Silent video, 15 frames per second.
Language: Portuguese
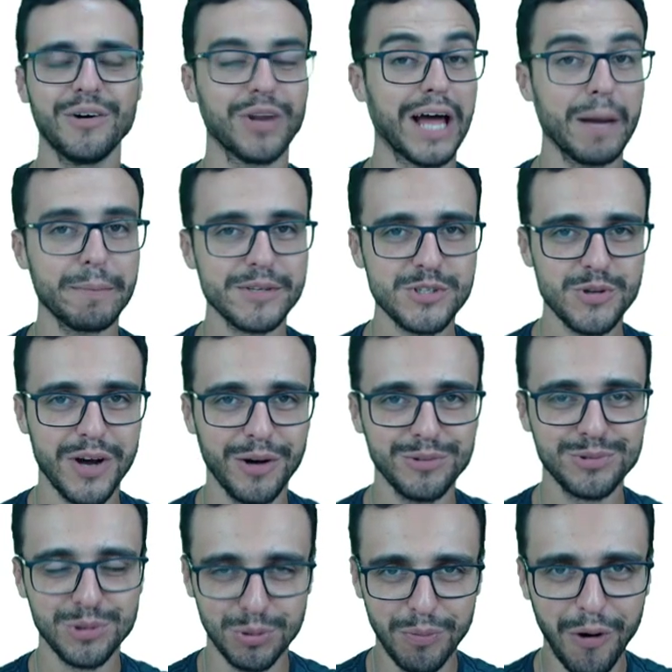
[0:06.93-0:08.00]
Olá
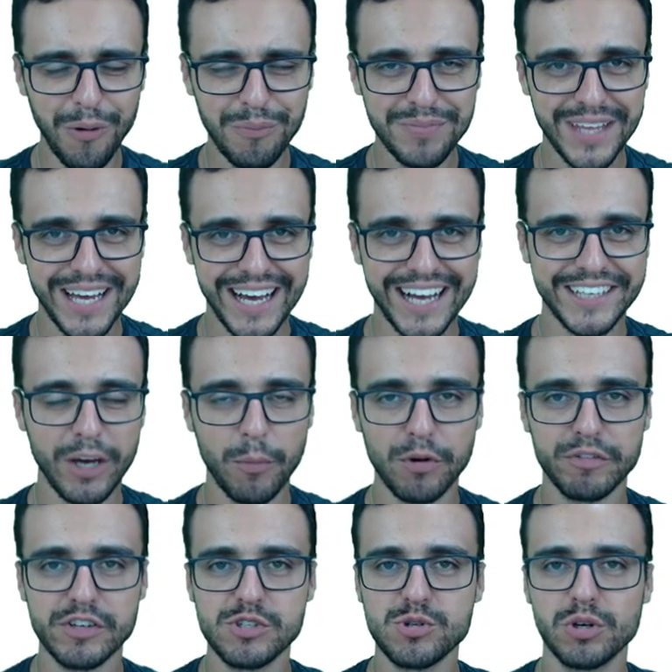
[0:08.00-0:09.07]
pessoal, tudo bom? Aqui é o
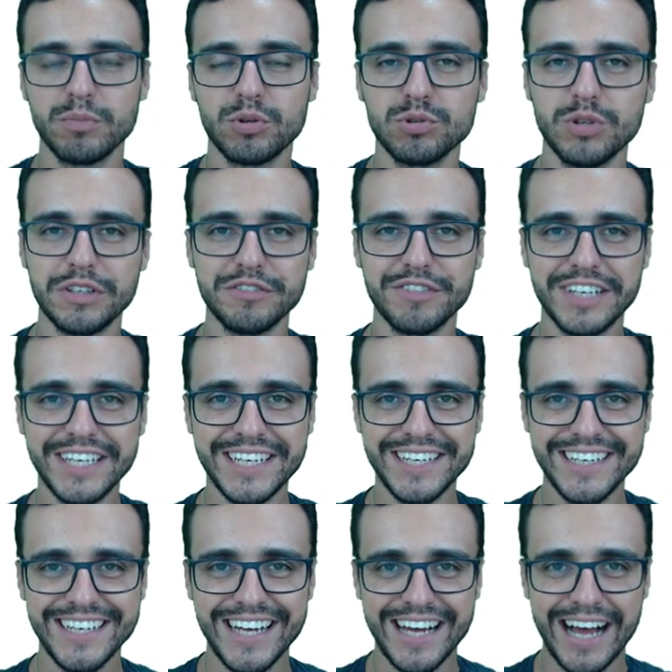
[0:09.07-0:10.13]
professor Bruno
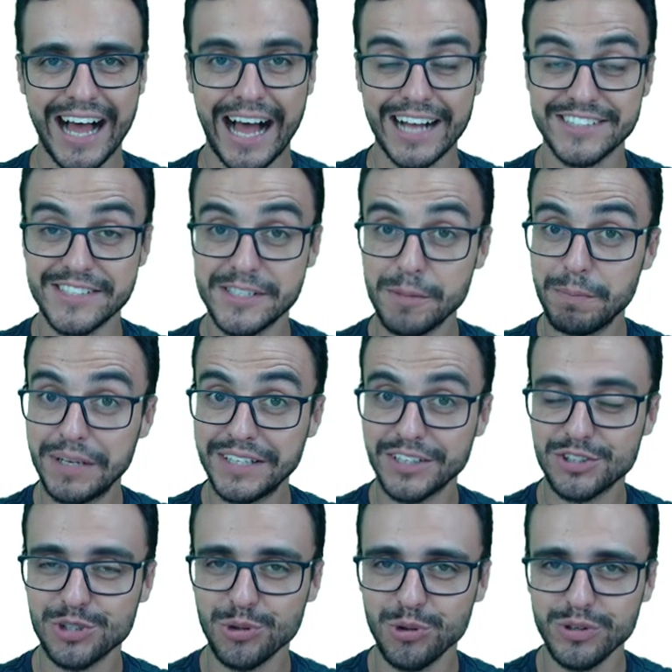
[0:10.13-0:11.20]
Oliveira. A
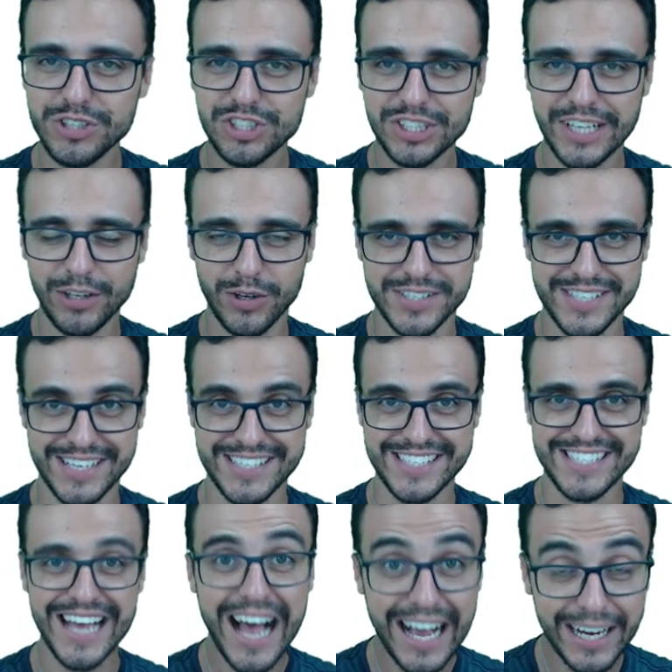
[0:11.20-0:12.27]
disciplina de hoje da nossa
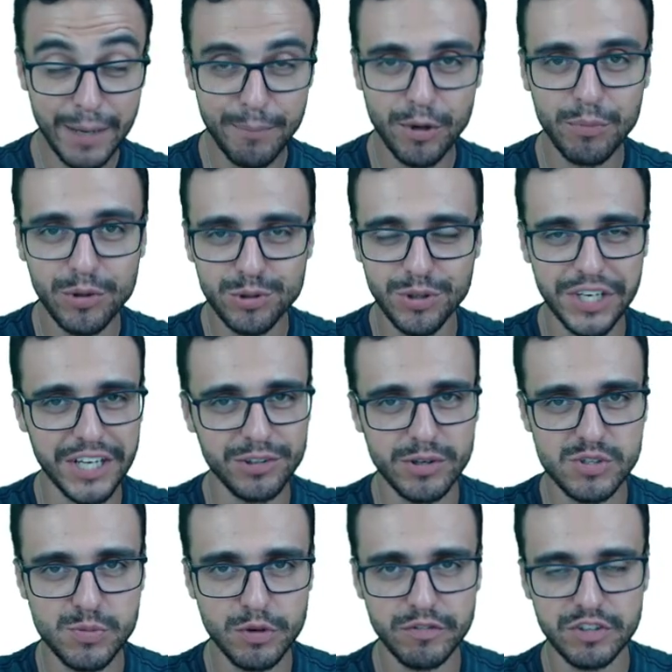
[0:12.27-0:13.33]
saga Promotoria
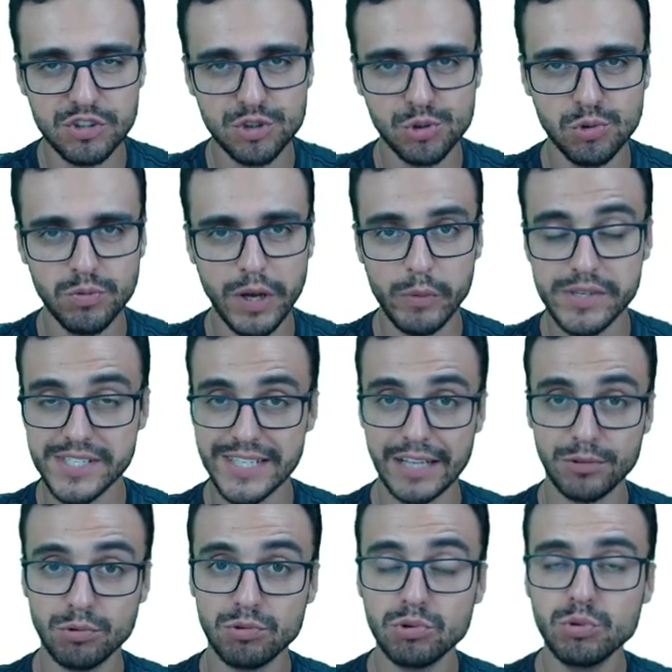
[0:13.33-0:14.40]
2021 é o
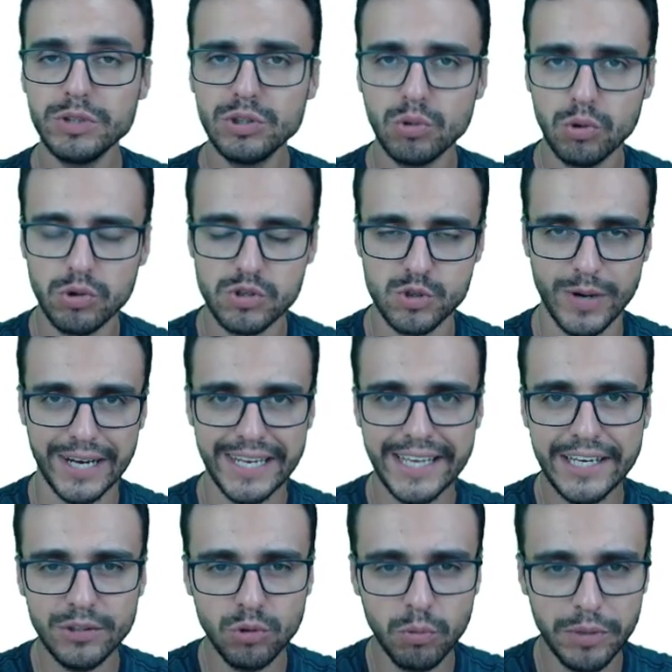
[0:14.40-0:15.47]
Estatuto do Idoso, a
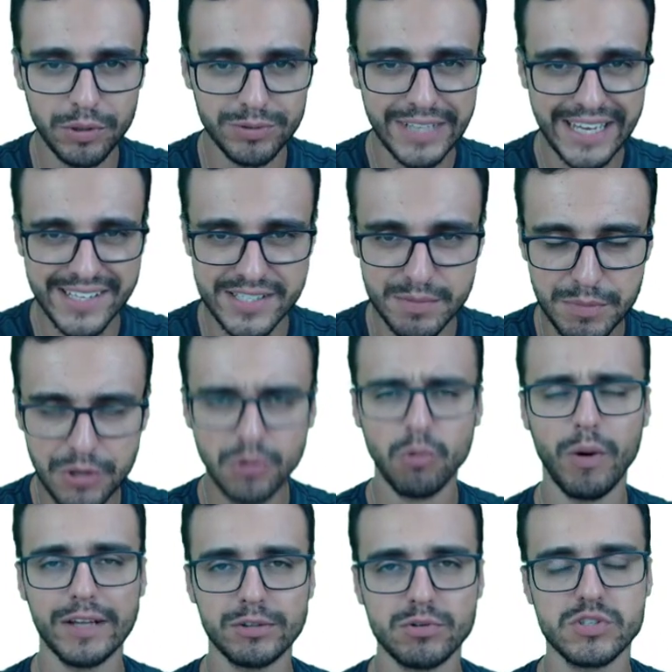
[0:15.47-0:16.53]
Lei número
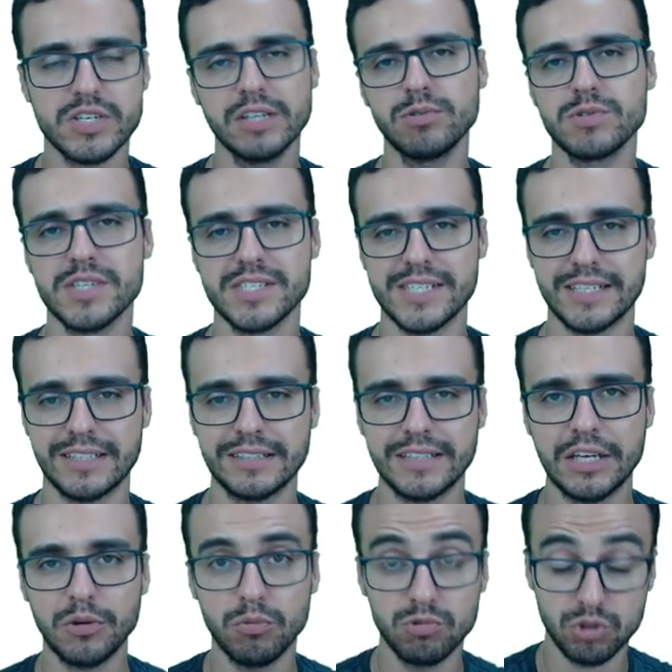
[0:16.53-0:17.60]

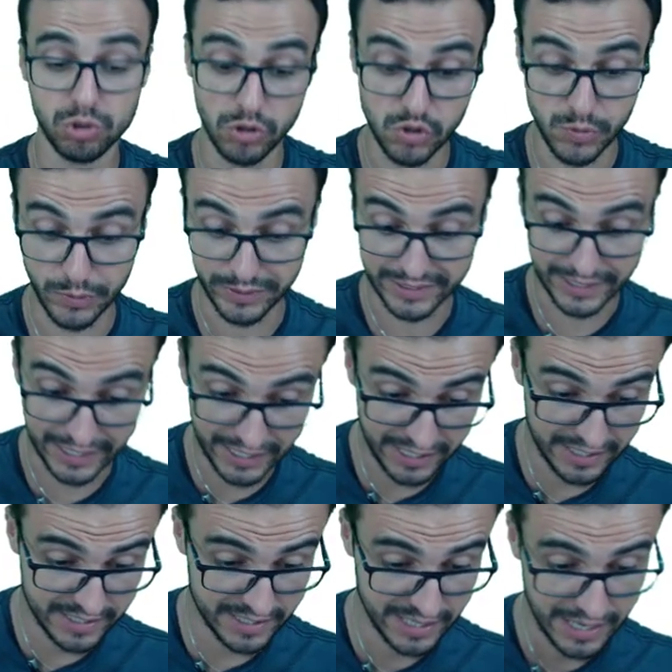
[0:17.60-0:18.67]
10.471 de
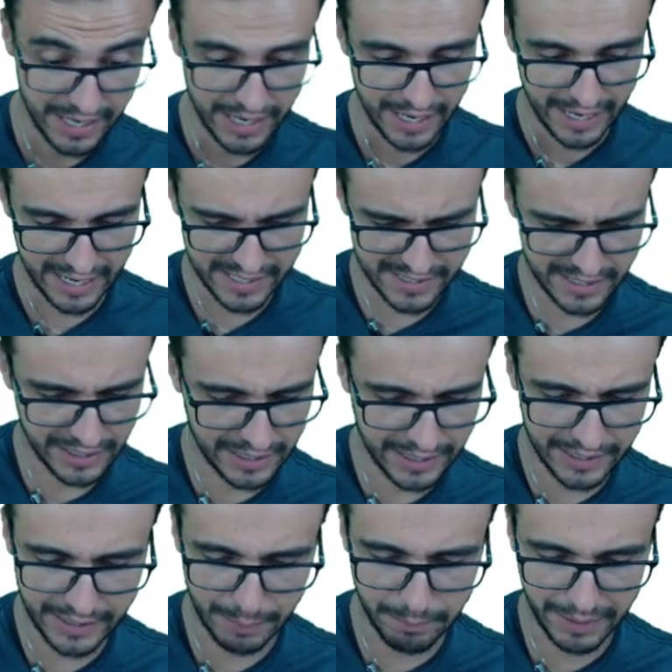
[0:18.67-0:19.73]
2003. Essa
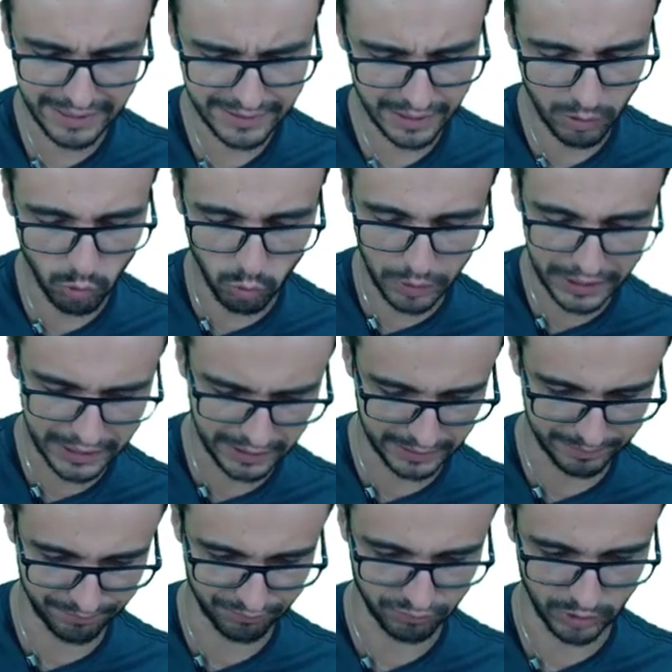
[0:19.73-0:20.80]
lei é bem
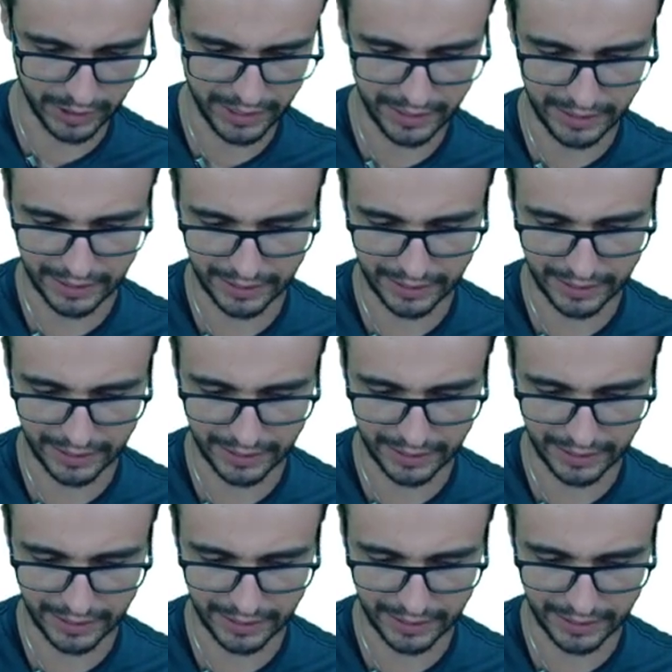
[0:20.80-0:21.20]
tranquila, né?